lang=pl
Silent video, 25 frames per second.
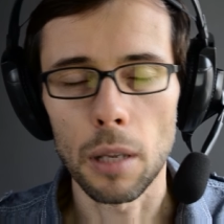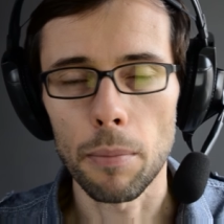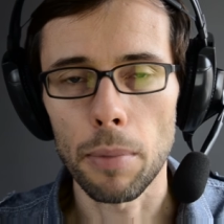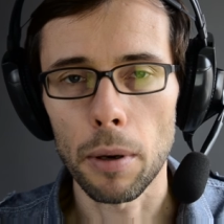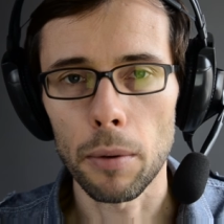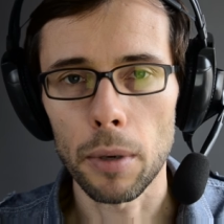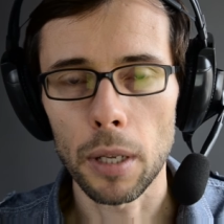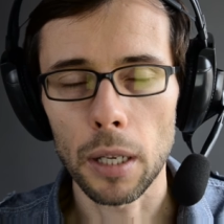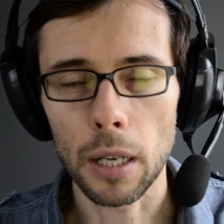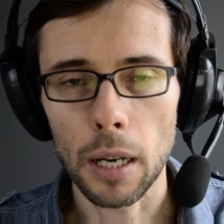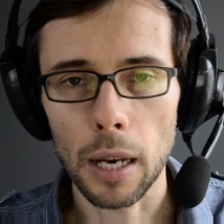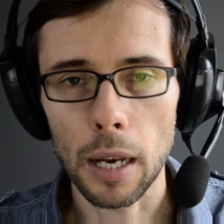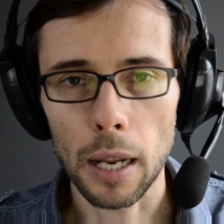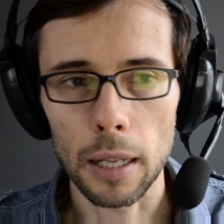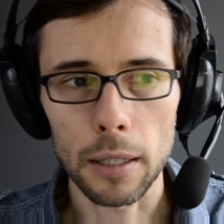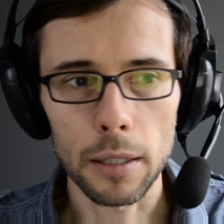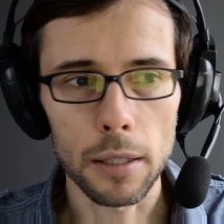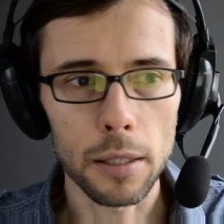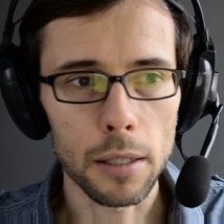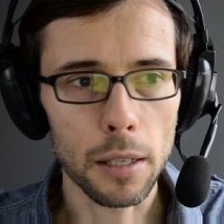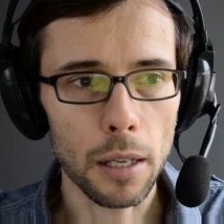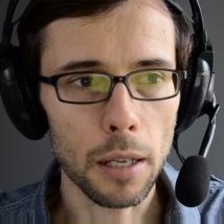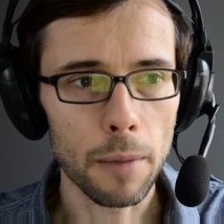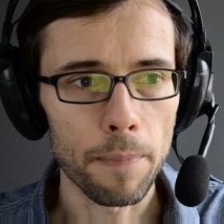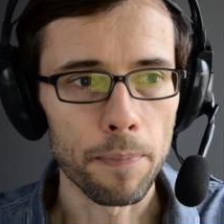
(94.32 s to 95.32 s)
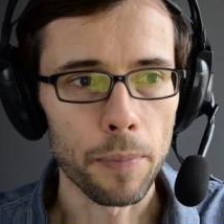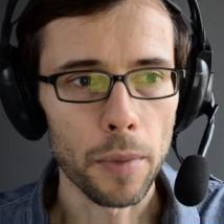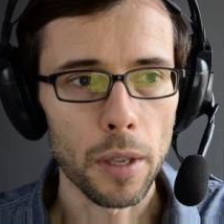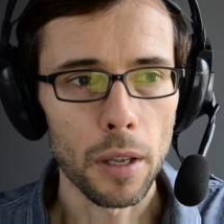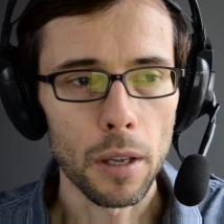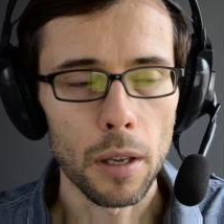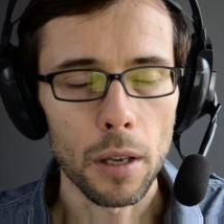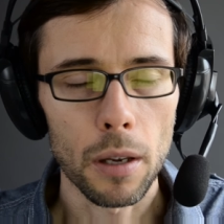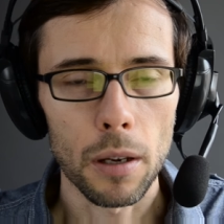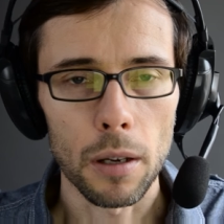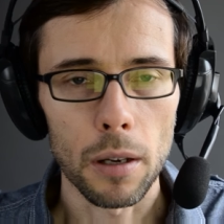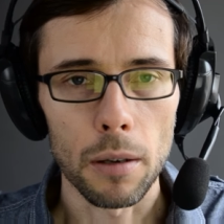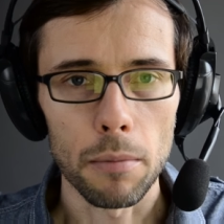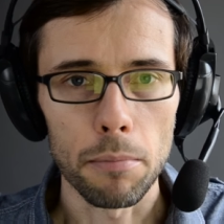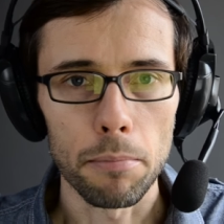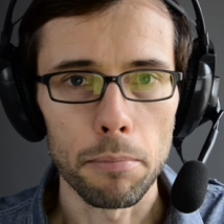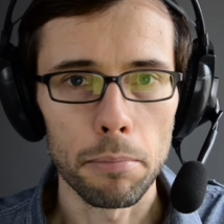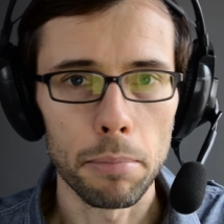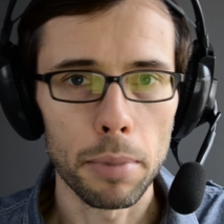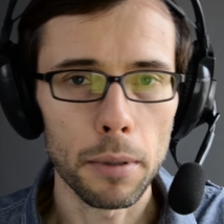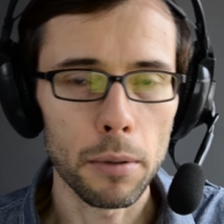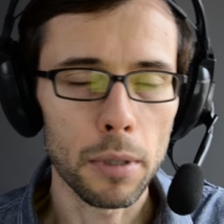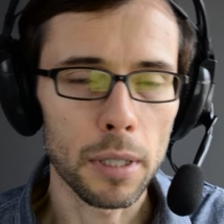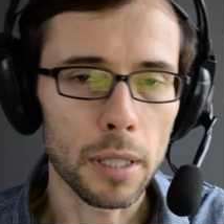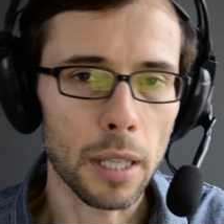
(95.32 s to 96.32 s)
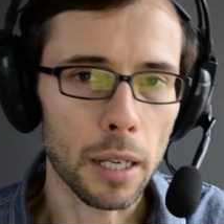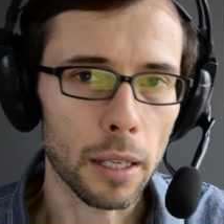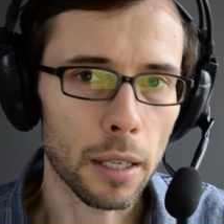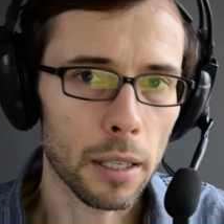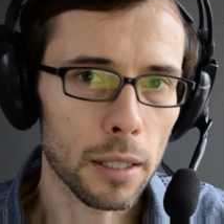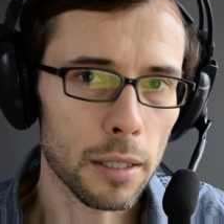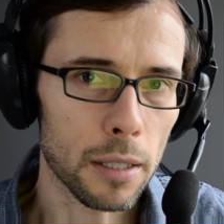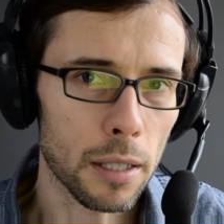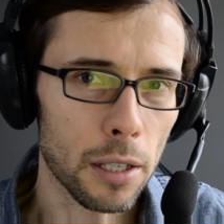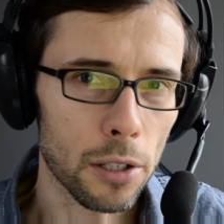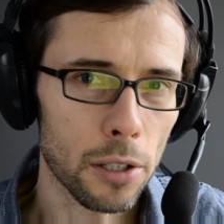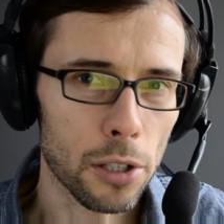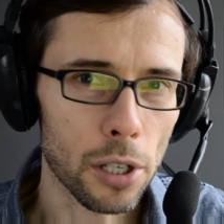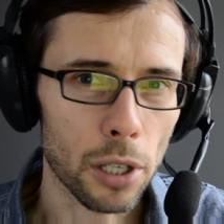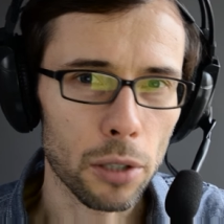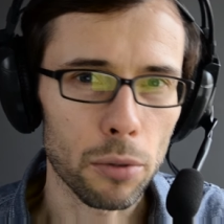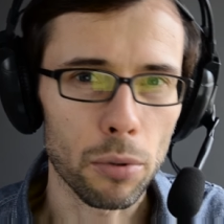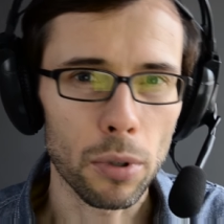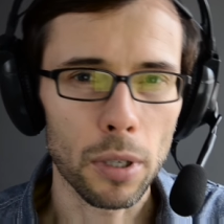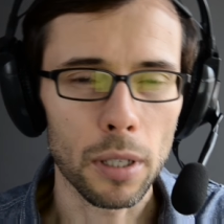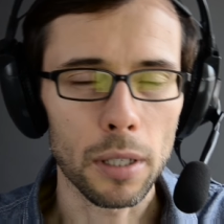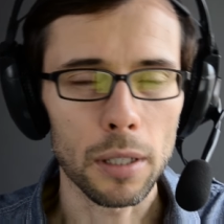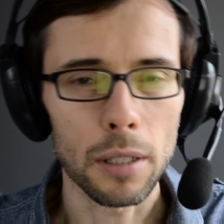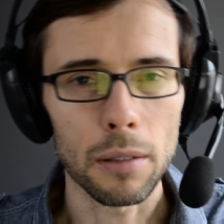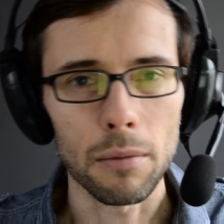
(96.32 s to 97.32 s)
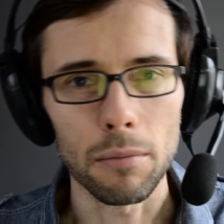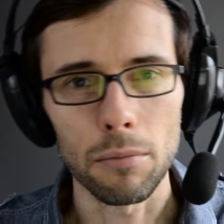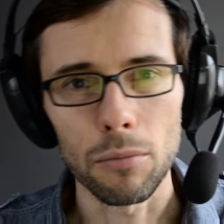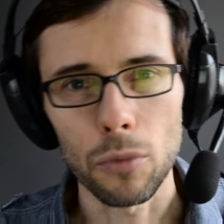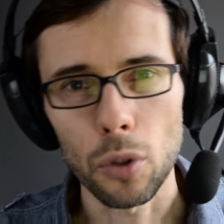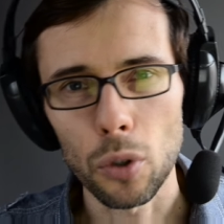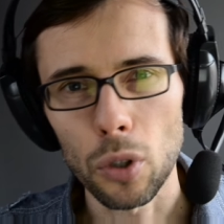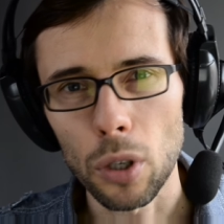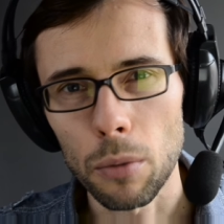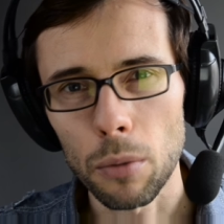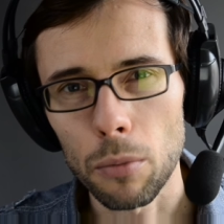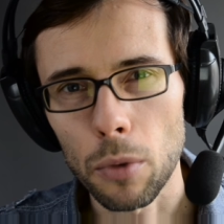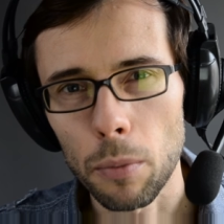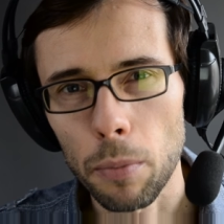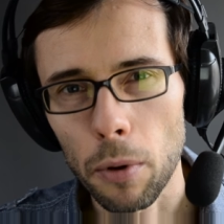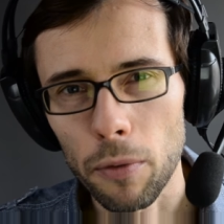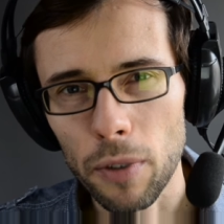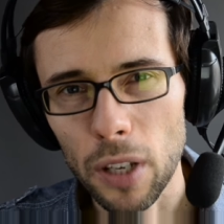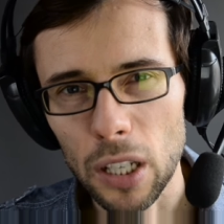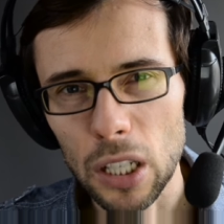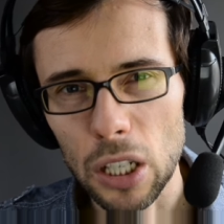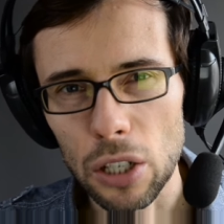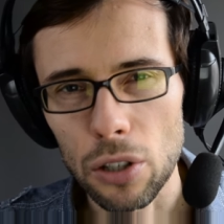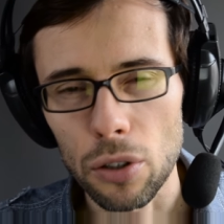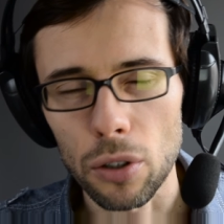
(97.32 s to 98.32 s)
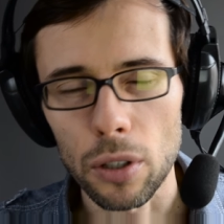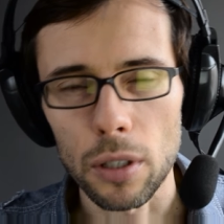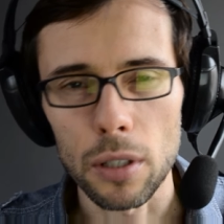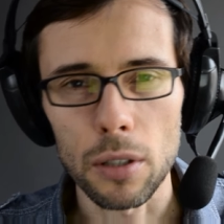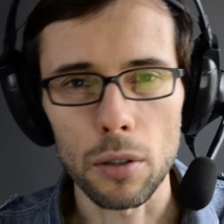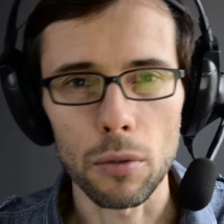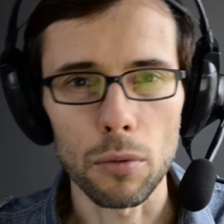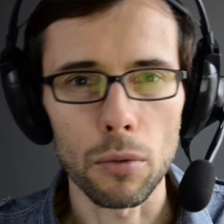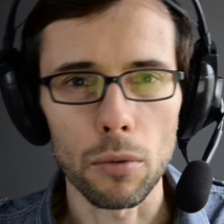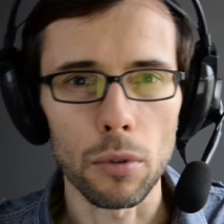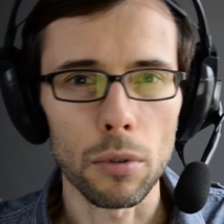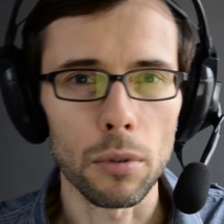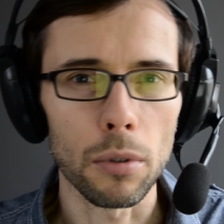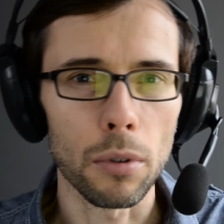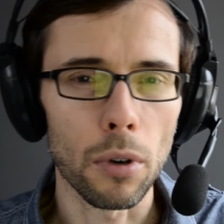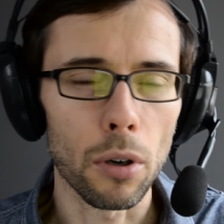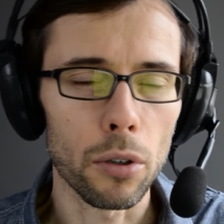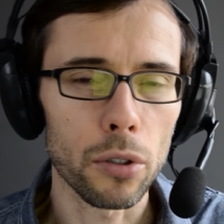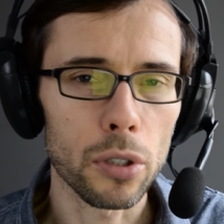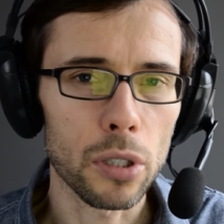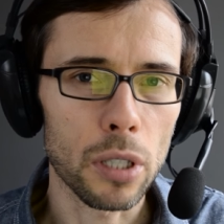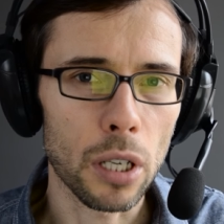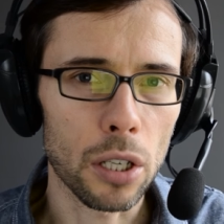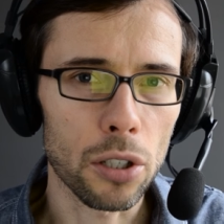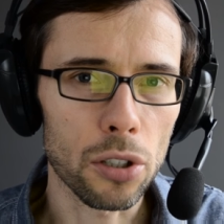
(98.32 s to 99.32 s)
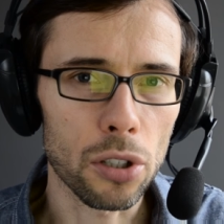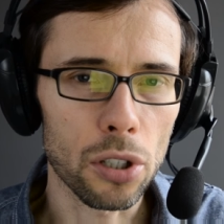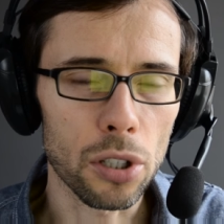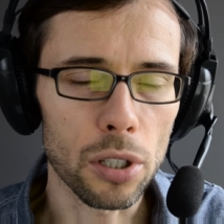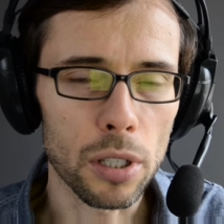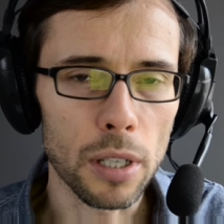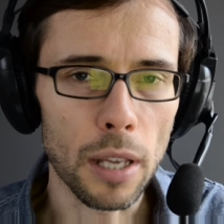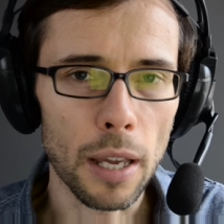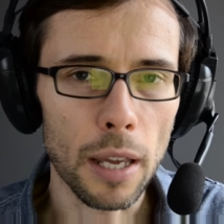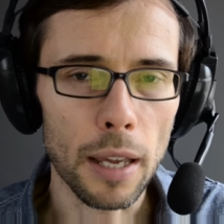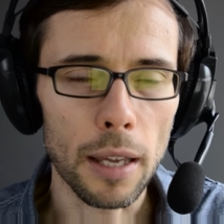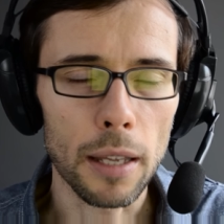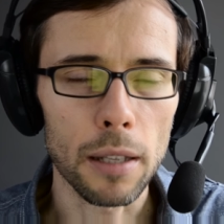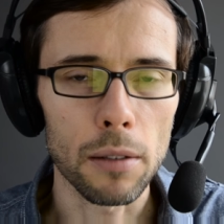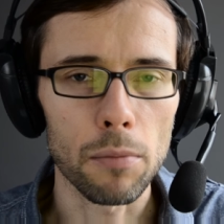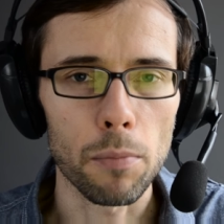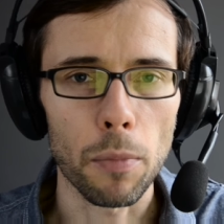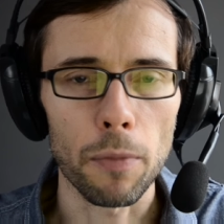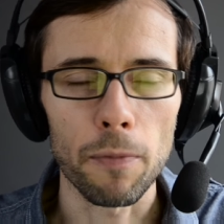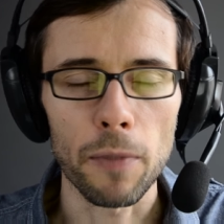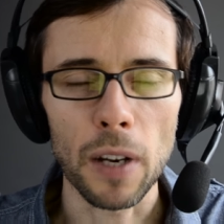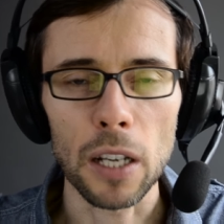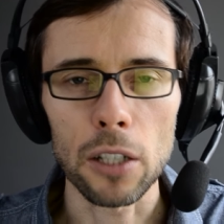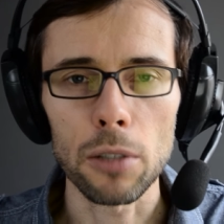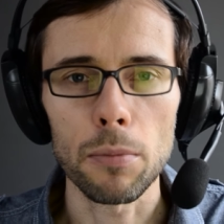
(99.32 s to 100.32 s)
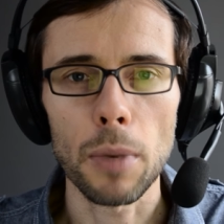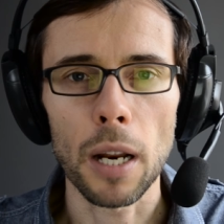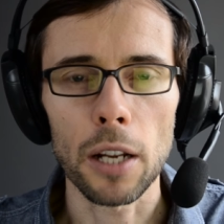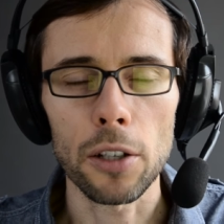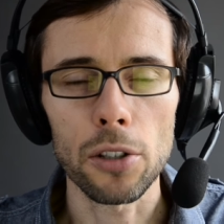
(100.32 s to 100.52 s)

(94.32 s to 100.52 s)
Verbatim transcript: niepełnej klatce e, były takie zdjęcia, które trudno było powiedzieć, czy one są ostre, czy nie. W każdym